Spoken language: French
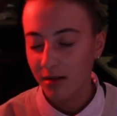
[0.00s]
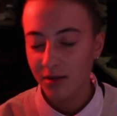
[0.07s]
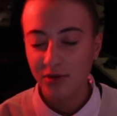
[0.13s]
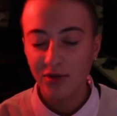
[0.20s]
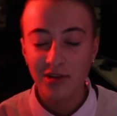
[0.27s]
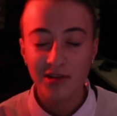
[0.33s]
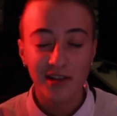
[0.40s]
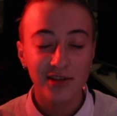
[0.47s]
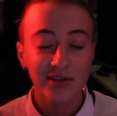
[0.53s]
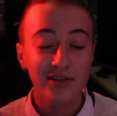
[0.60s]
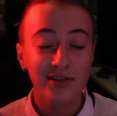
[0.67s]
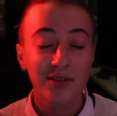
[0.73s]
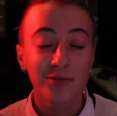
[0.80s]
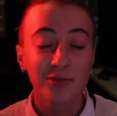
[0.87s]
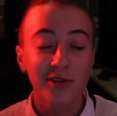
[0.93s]
Euh, Doris, elle a dit
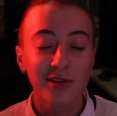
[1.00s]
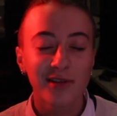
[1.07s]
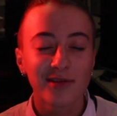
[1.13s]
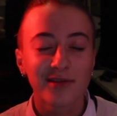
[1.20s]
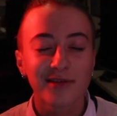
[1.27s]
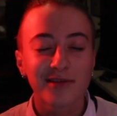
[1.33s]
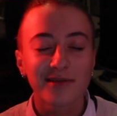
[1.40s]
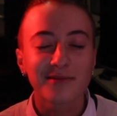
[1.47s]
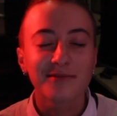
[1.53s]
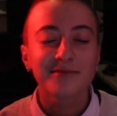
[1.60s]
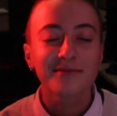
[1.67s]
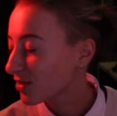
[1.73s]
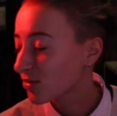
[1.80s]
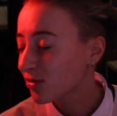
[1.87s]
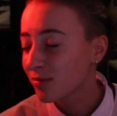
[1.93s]
que c'était bien, alors. Euh.
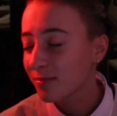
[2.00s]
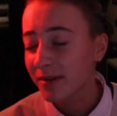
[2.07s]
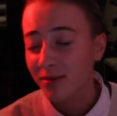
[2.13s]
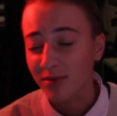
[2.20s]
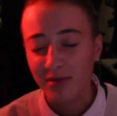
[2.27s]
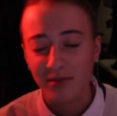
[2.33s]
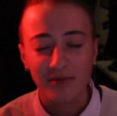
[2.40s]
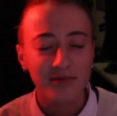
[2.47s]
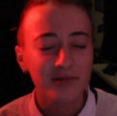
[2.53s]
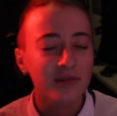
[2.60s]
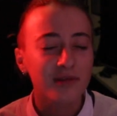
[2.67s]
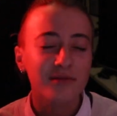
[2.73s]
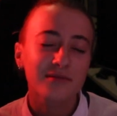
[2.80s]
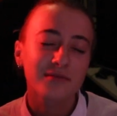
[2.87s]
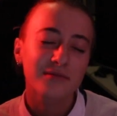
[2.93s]
De toute façon, au pire, on s'en fout,
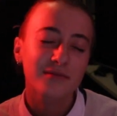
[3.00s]
non